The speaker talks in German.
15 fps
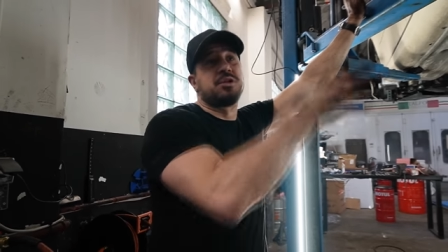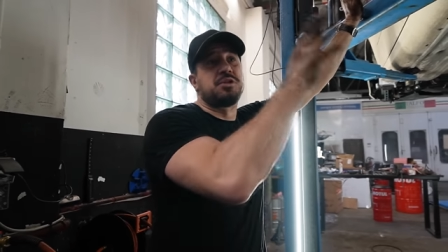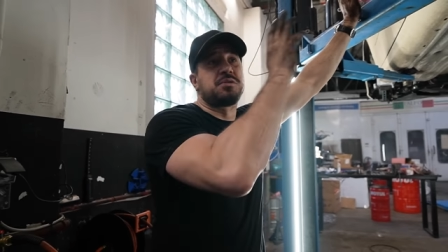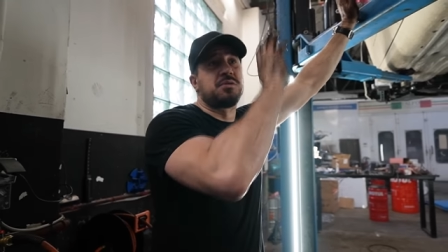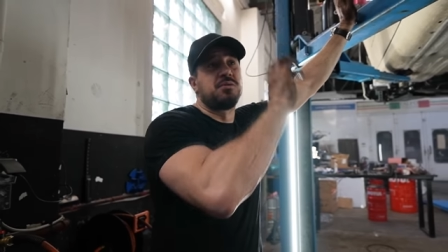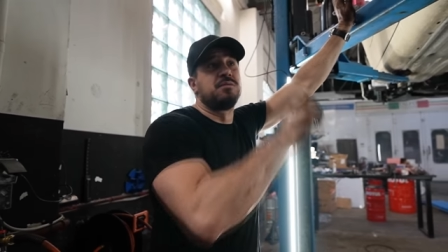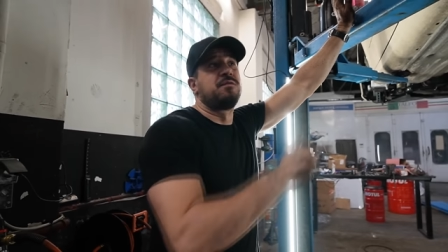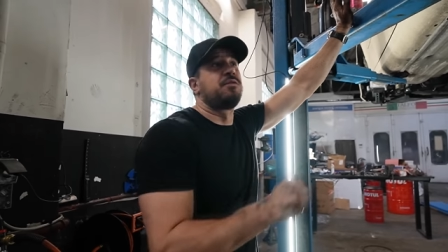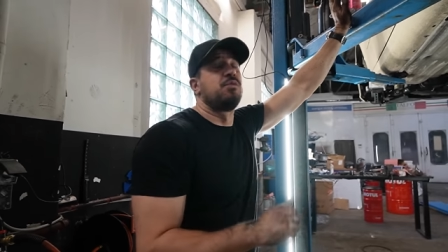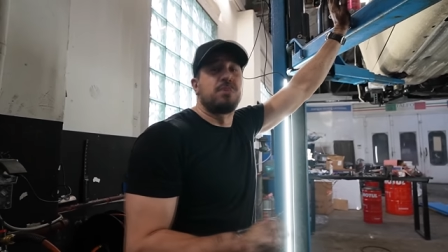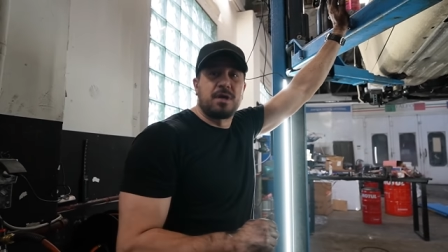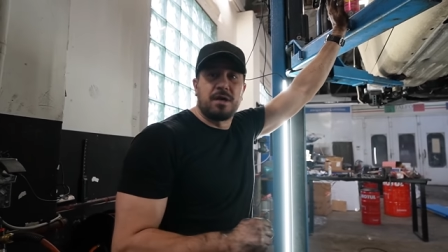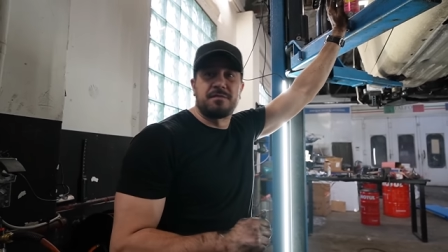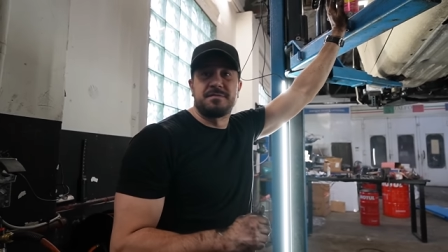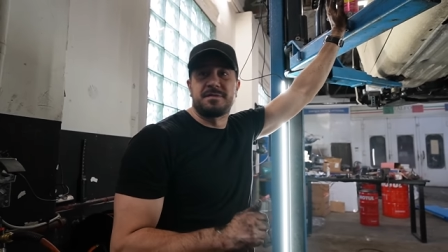Richtung
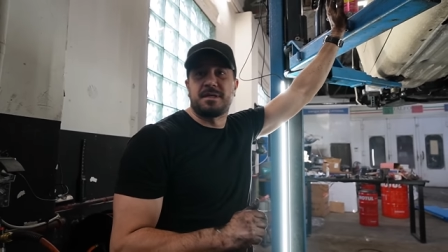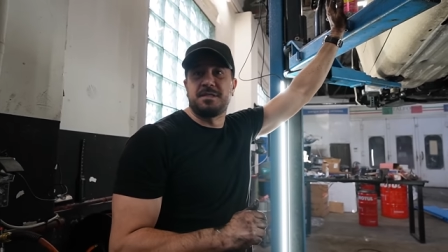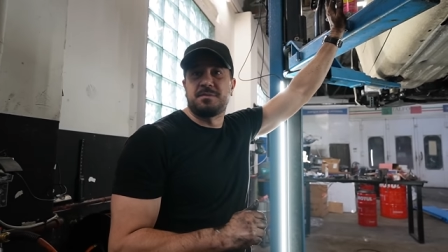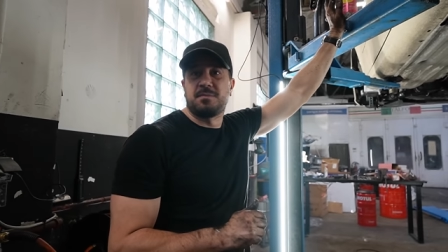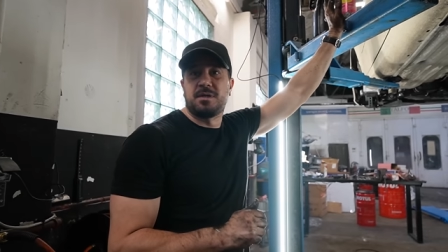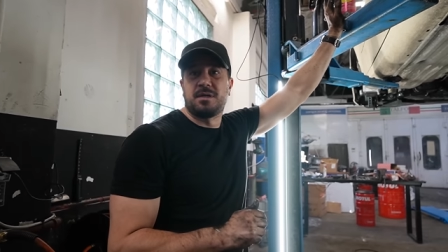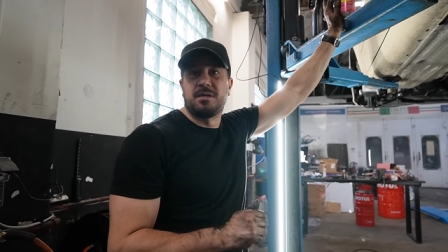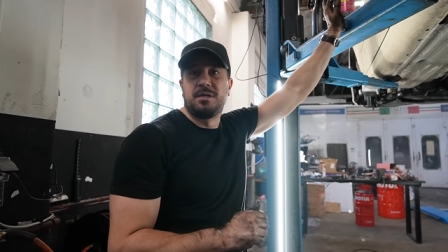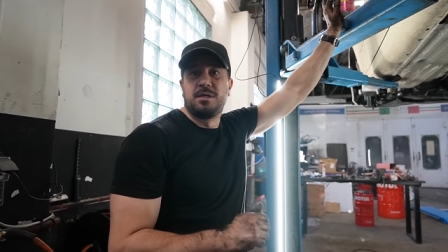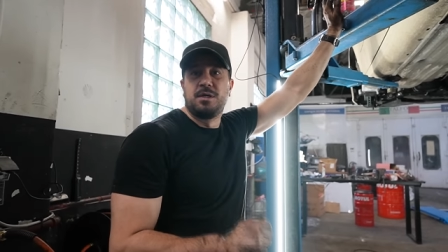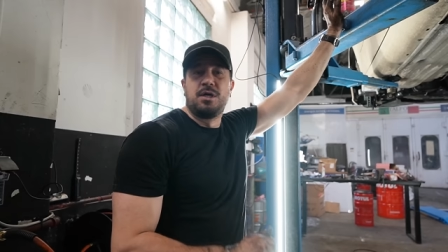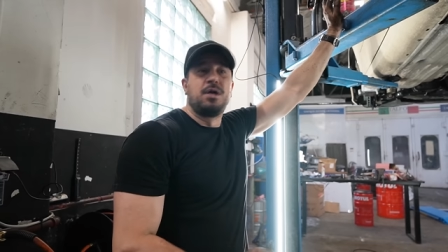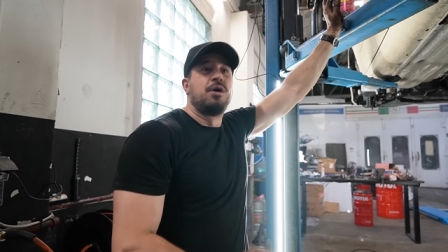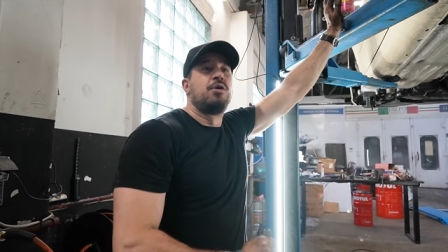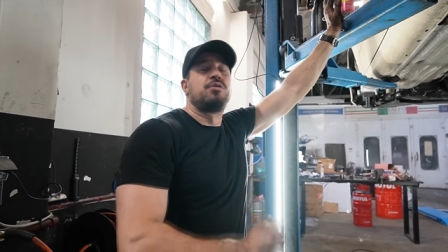Flughafen, sag ich mal.
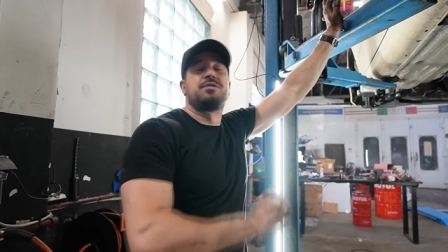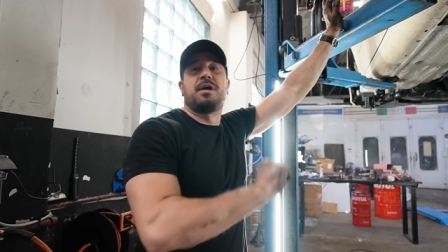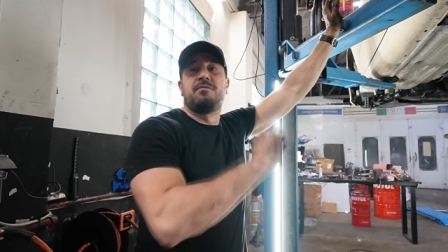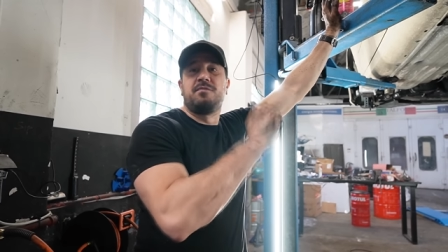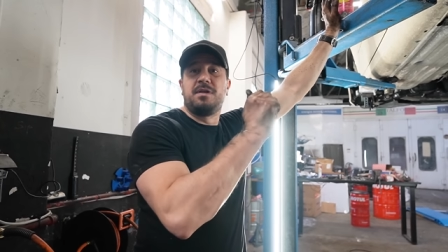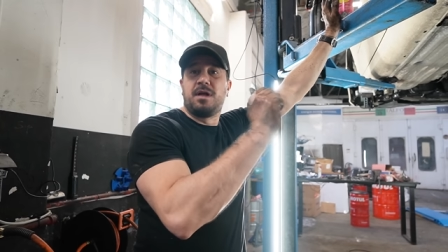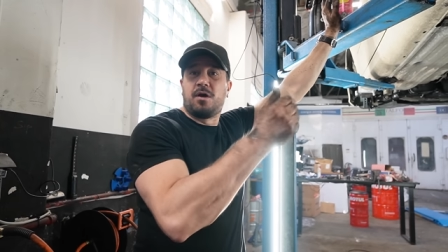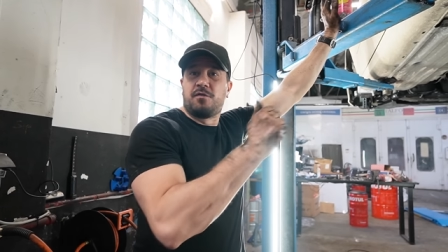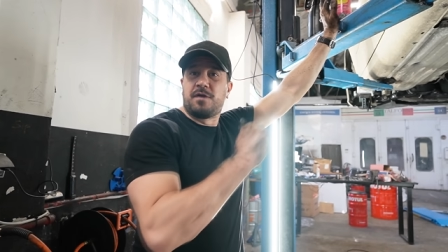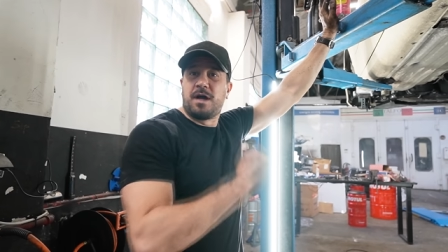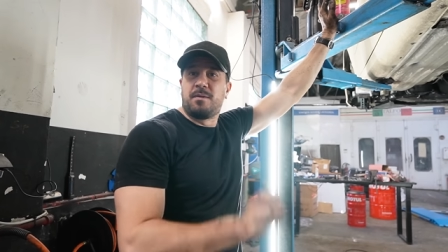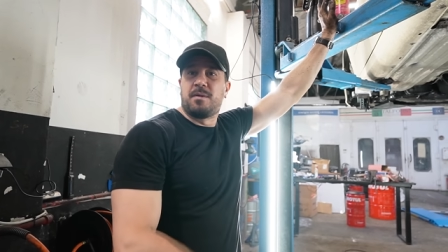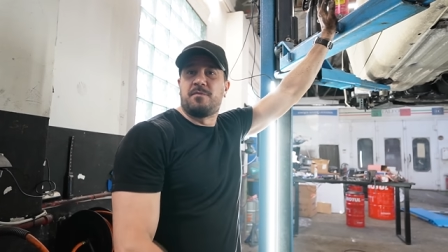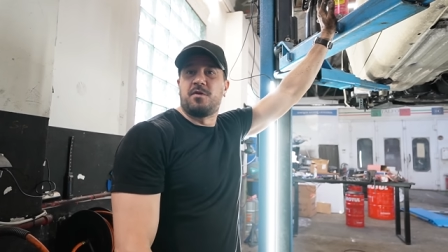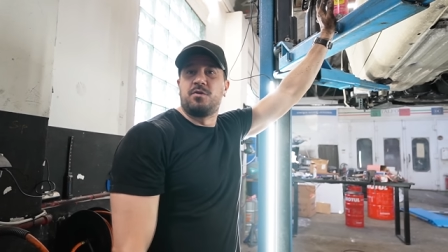Und dann will er auf
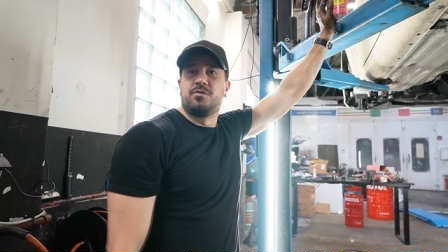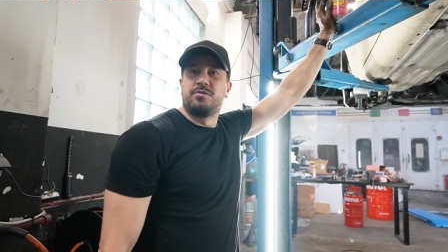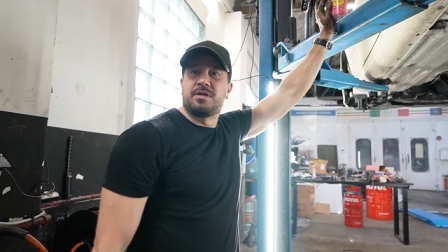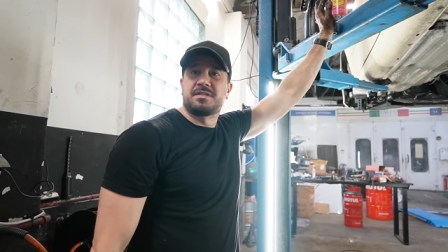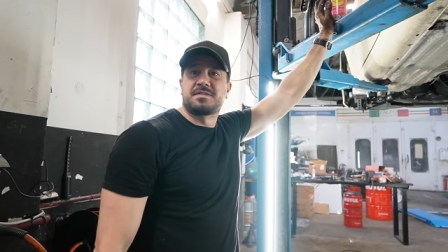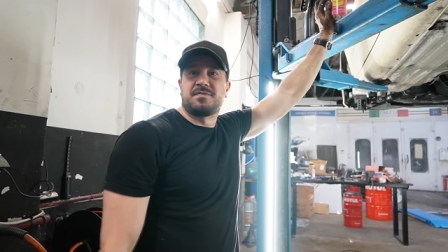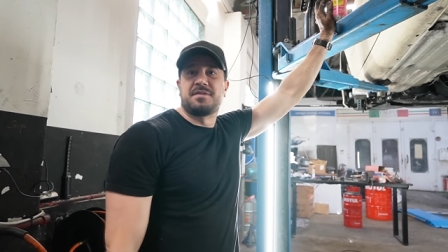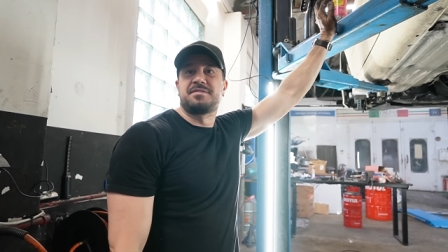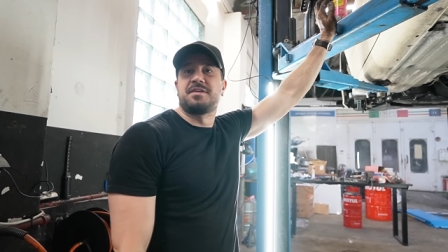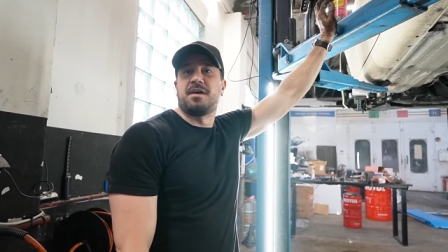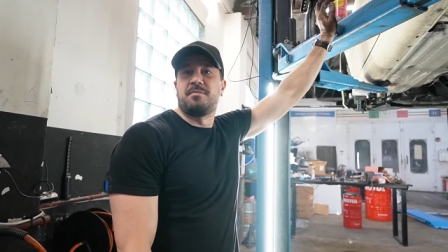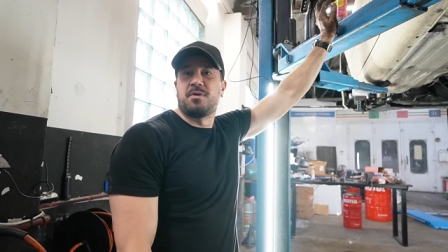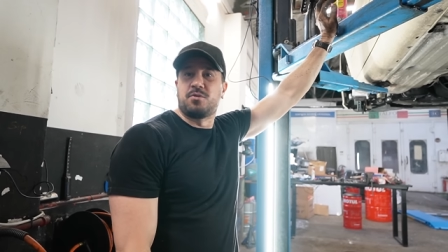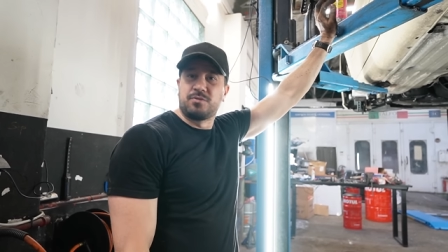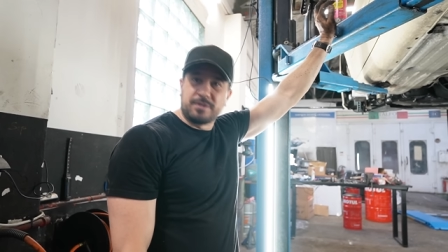einmal von 120
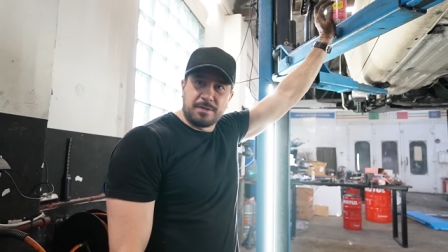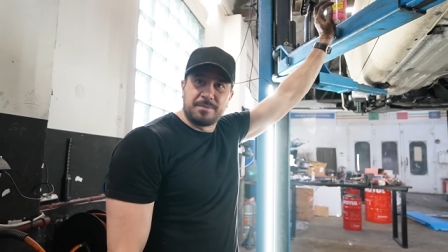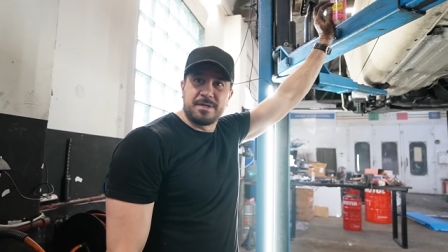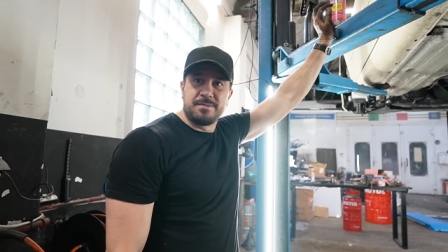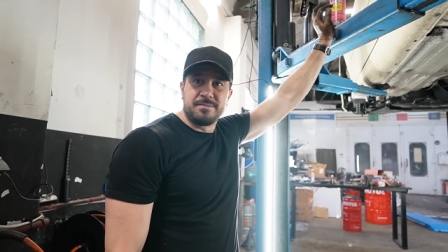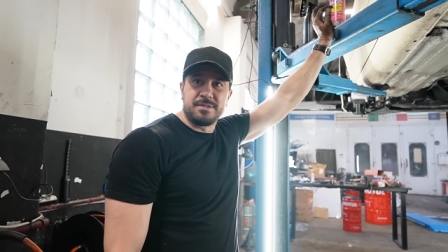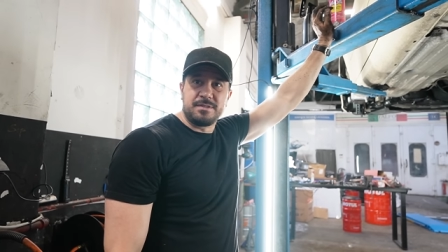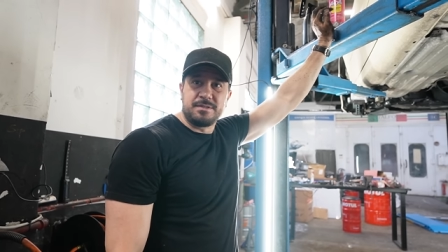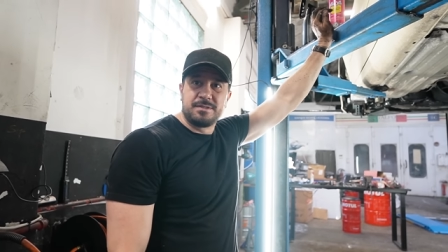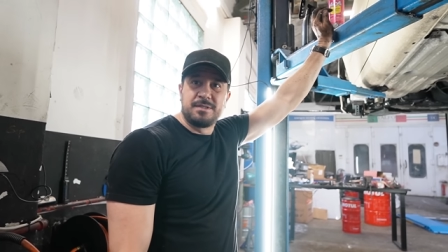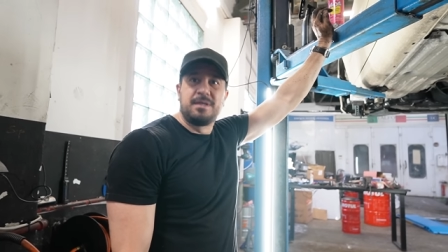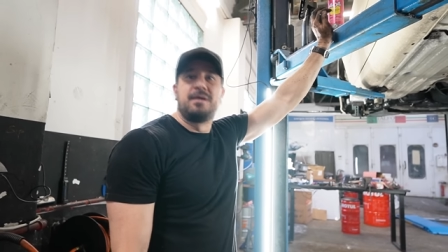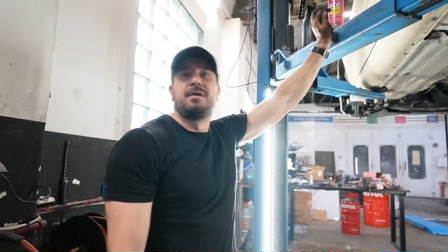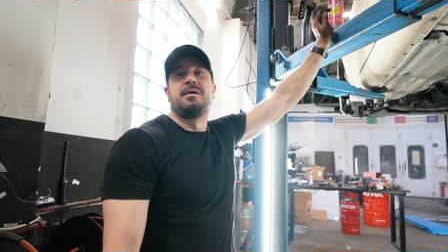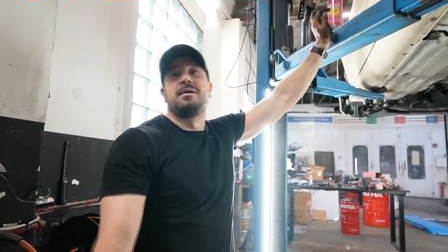einmal runterbremsen.
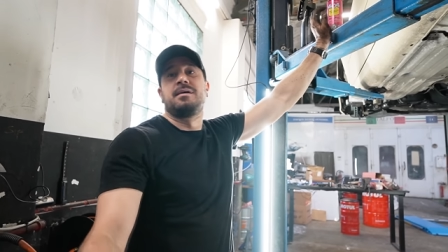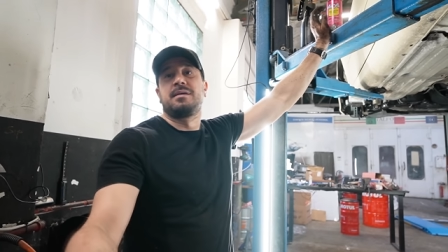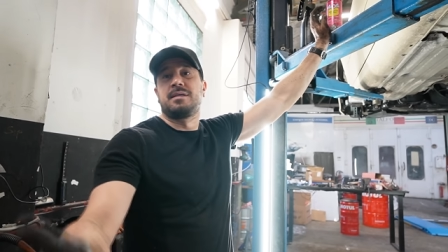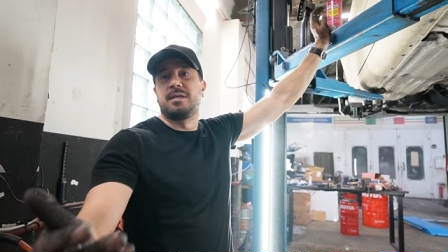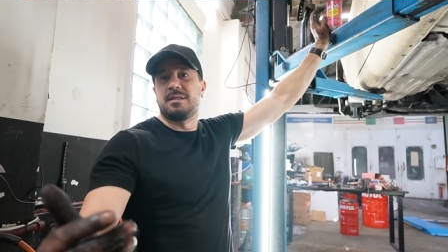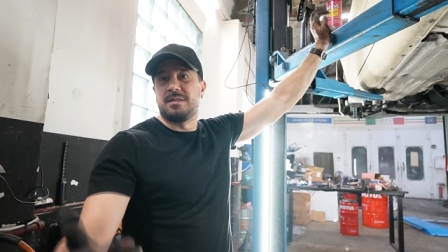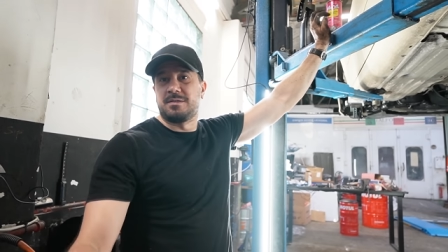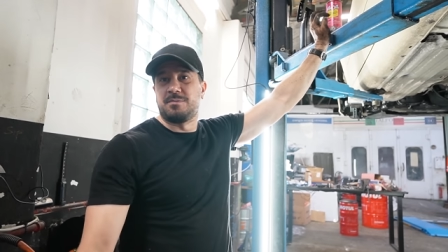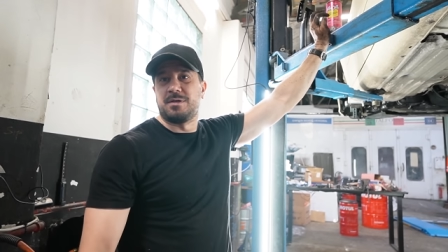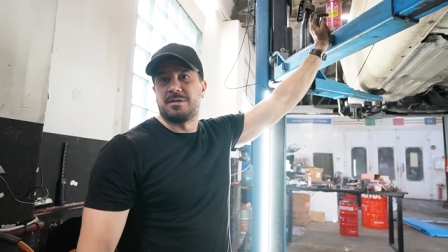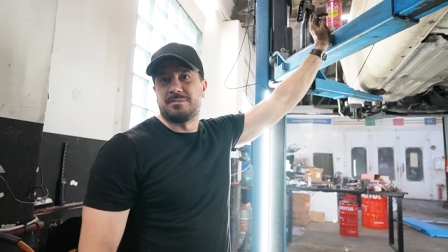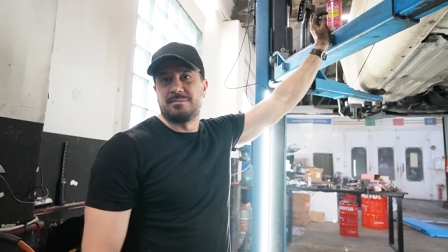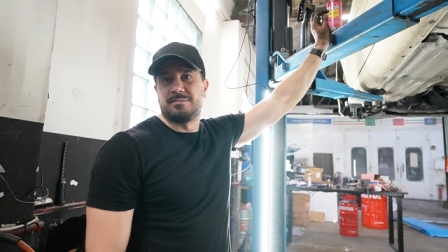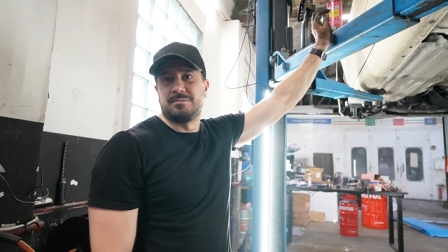Mhm. Geht nicht mehr.